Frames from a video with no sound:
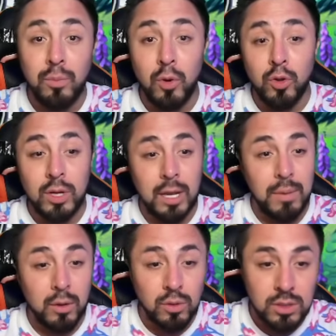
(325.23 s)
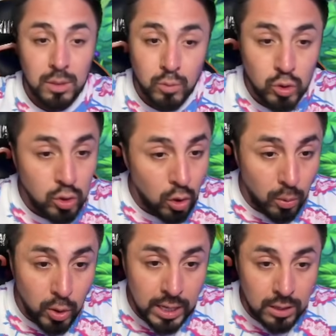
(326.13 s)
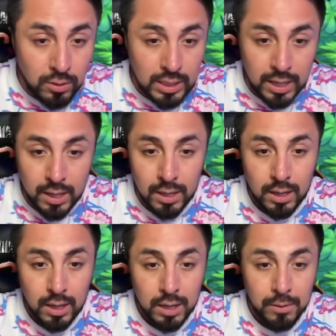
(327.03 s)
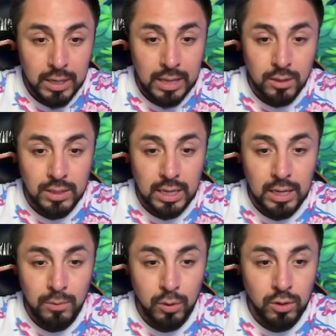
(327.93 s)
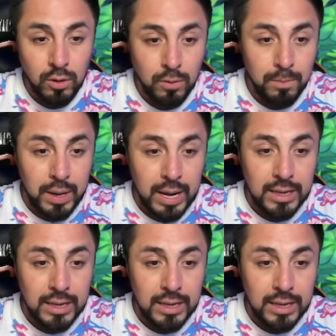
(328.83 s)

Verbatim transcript: bono que me guste mucho, lo voy a anotar. Voy a anotar el bono para